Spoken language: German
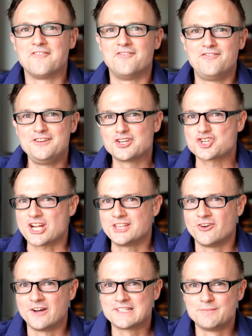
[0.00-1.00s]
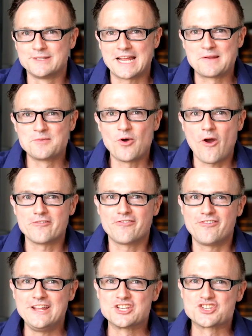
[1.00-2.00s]
Wir starten heute mit einem neuen
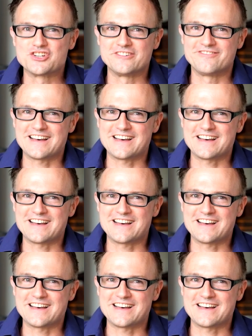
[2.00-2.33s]
Feature.